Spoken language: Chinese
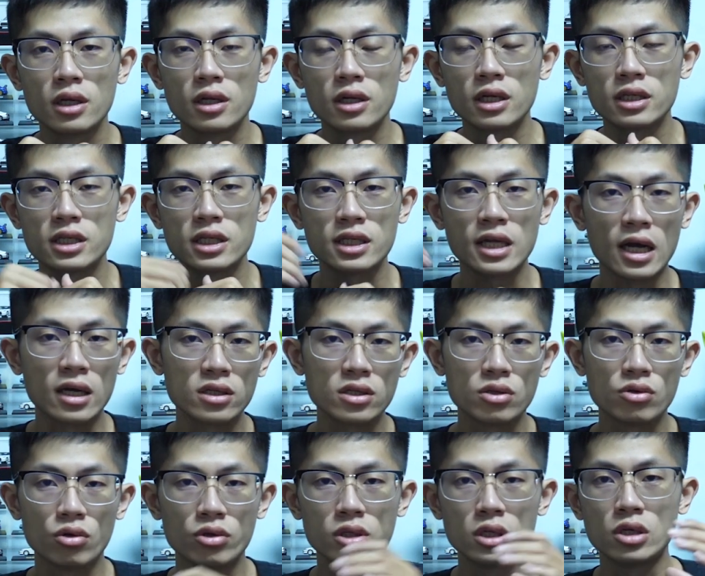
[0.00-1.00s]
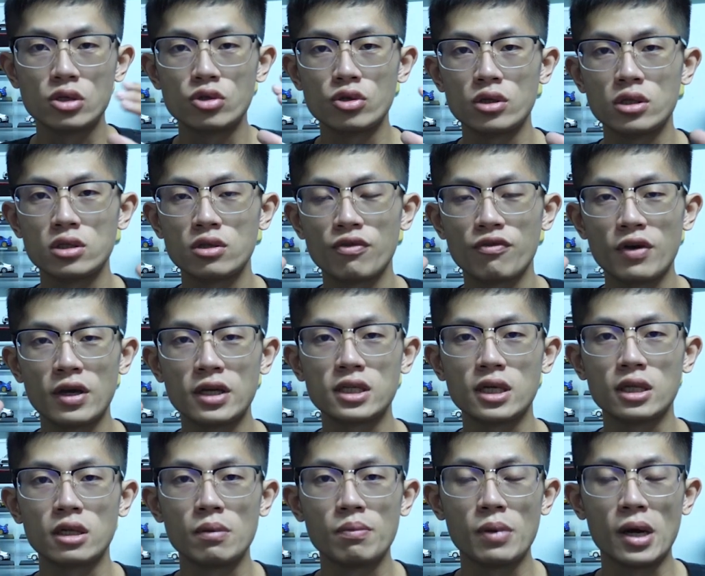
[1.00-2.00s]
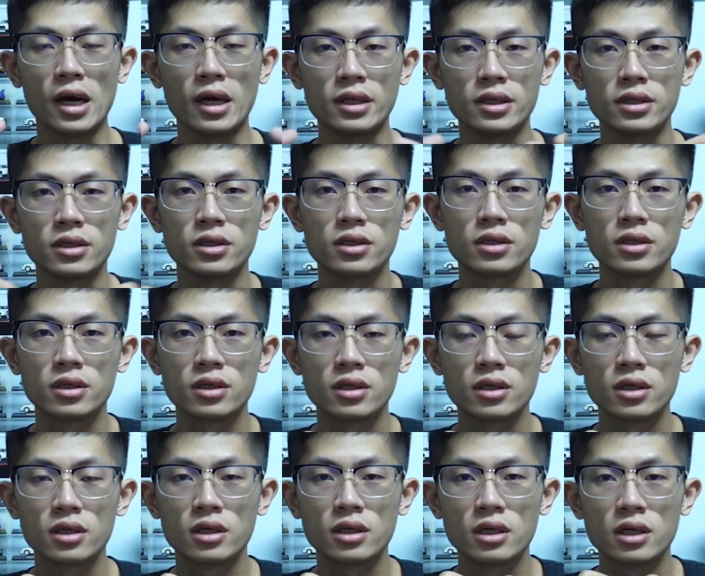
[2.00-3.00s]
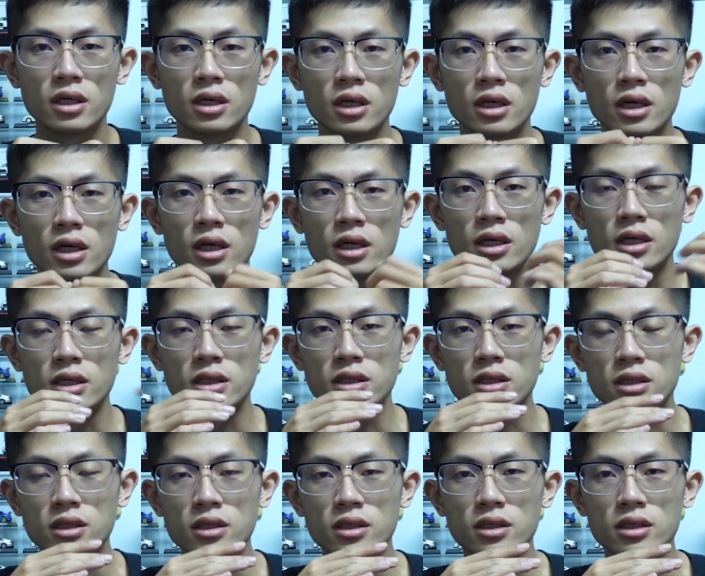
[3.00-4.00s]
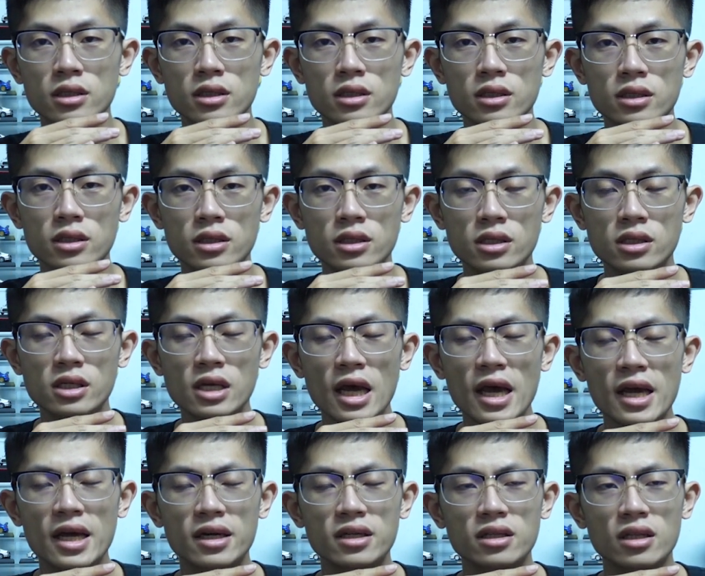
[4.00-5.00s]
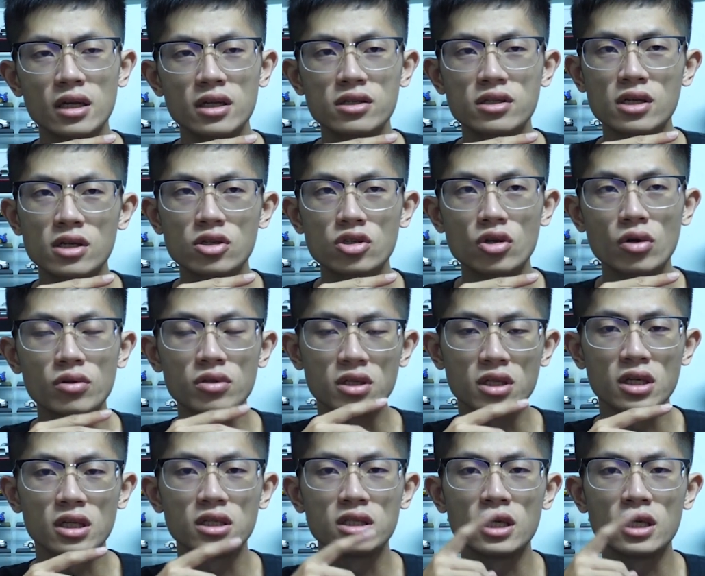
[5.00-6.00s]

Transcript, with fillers: 那在当时我真的觉得是非常的棒的。这是 Air 人生中第一